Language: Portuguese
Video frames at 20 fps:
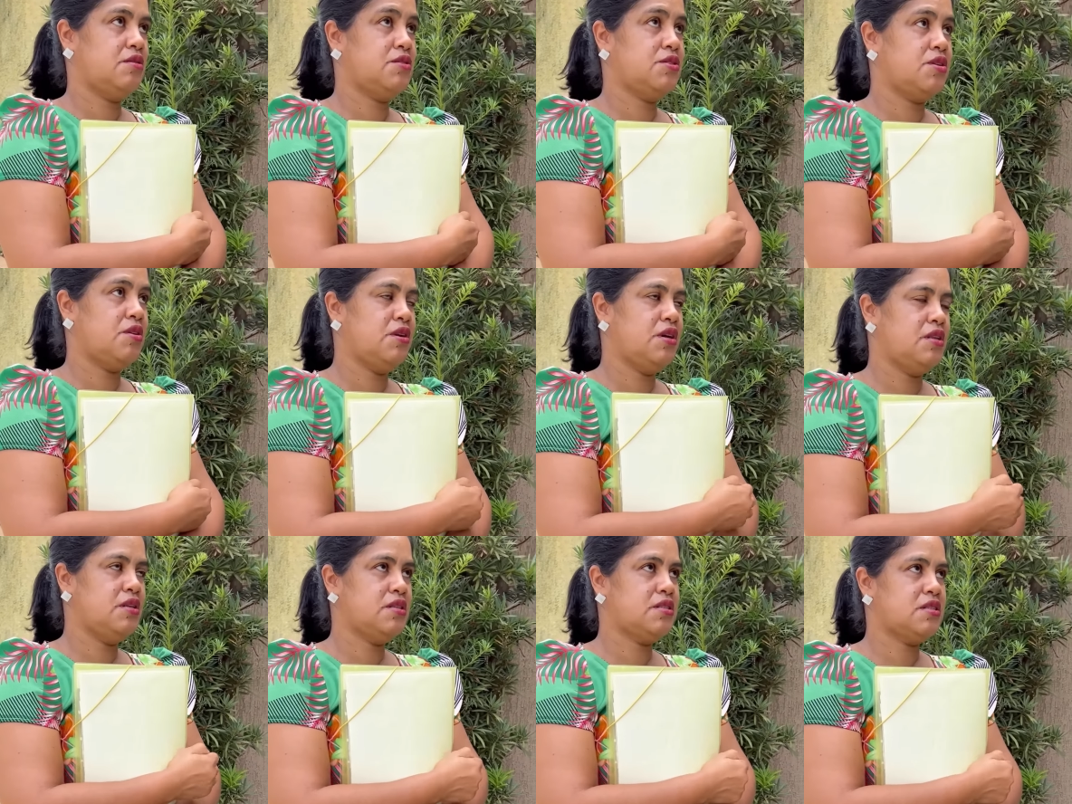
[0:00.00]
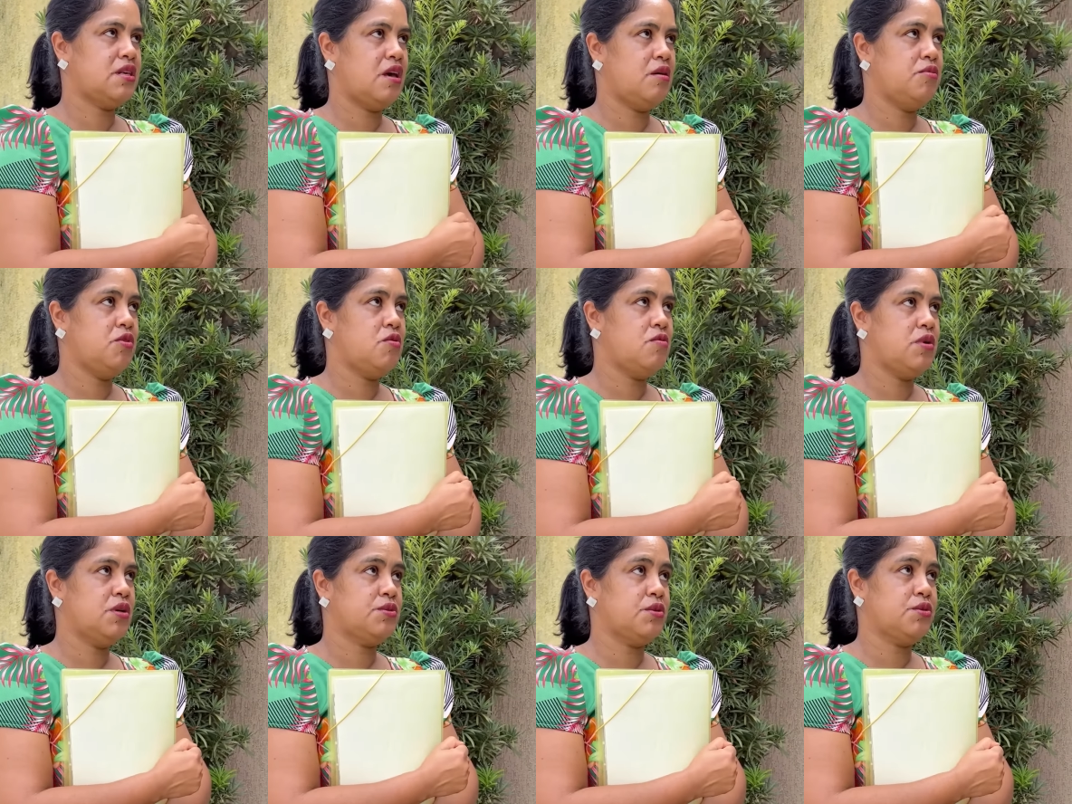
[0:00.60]
Só ele sabe o
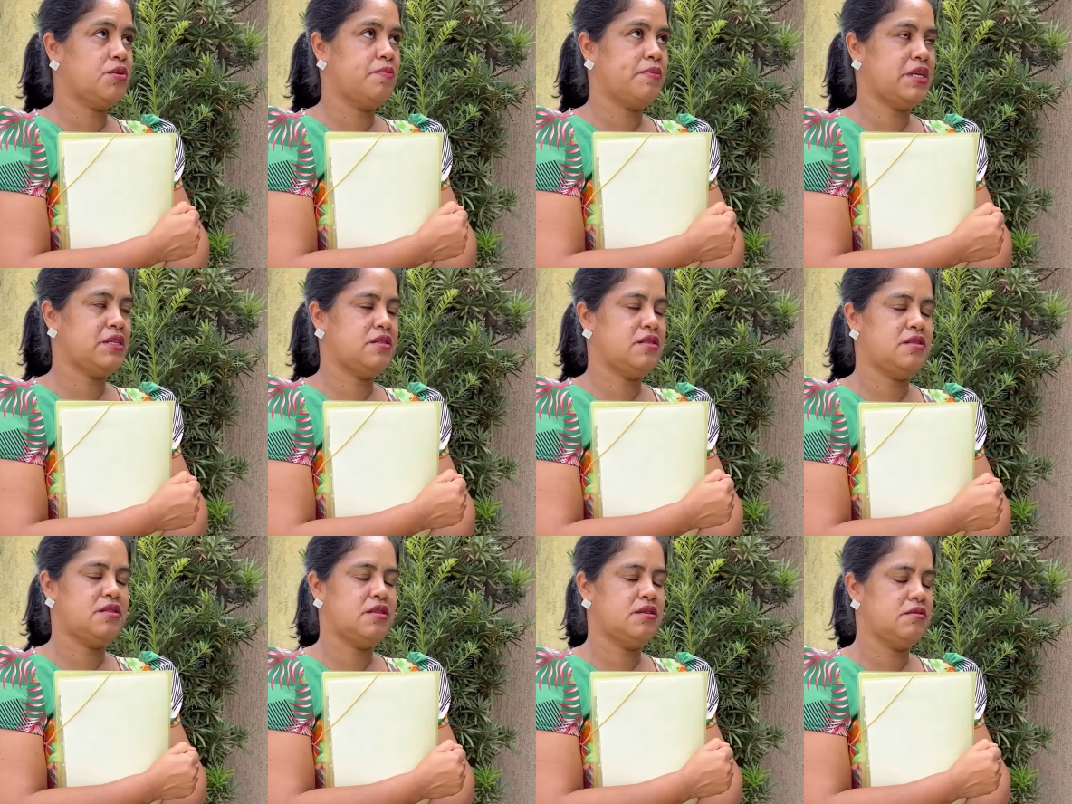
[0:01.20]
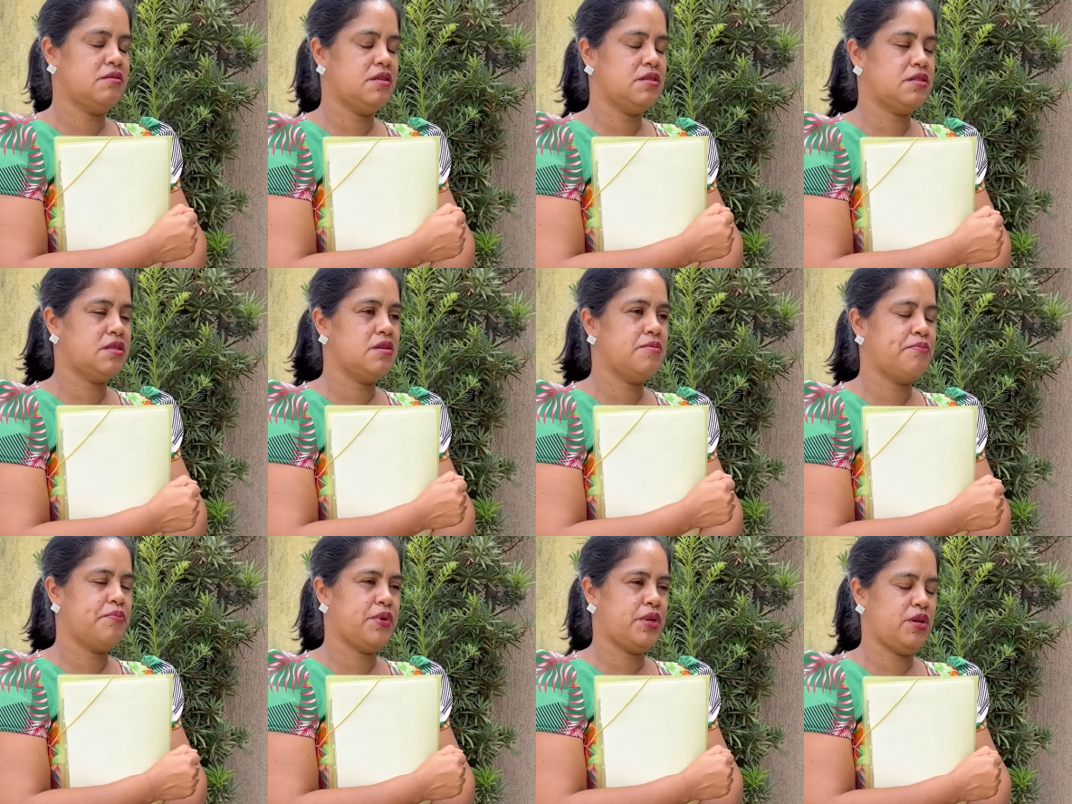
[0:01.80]
quanto eu tô precisando desse
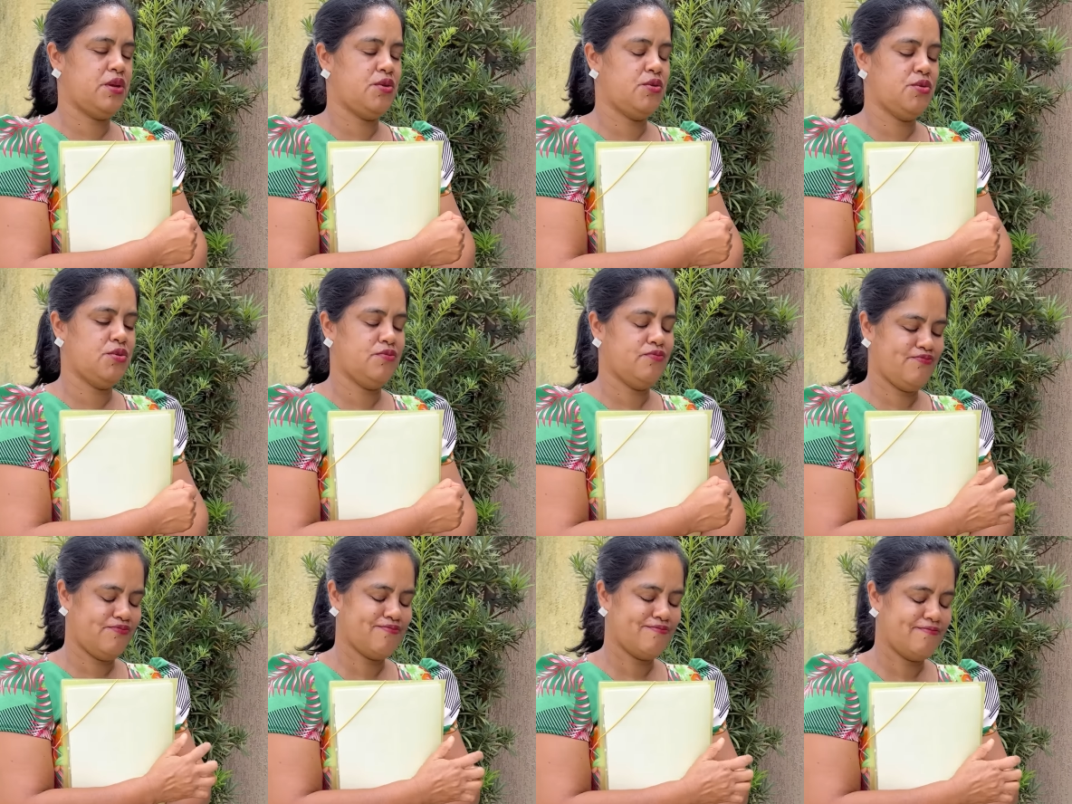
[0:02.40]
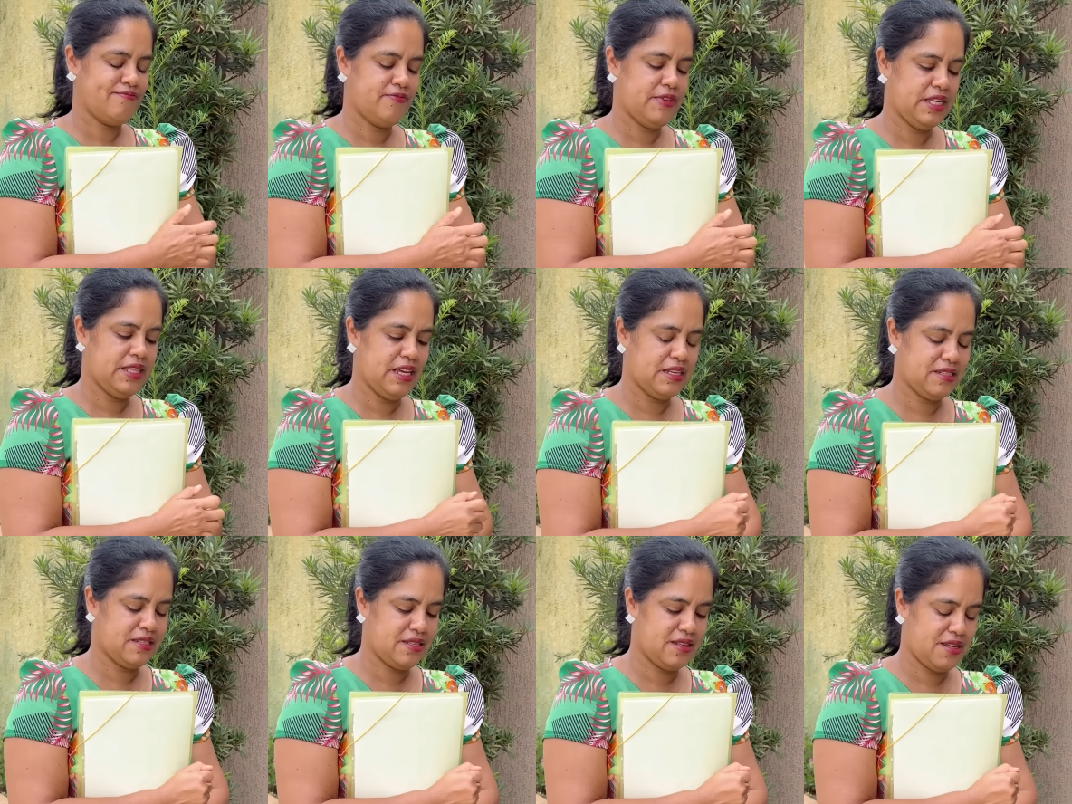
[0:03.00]
emprego. Vai dar
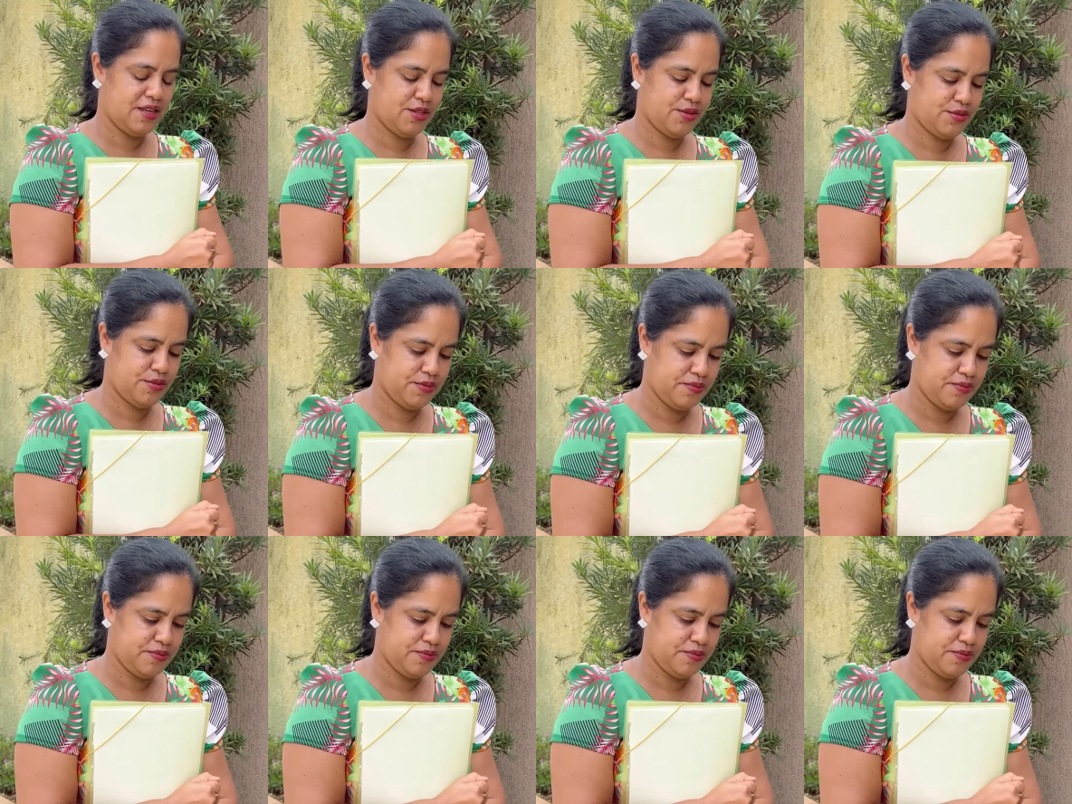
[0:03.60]
certo.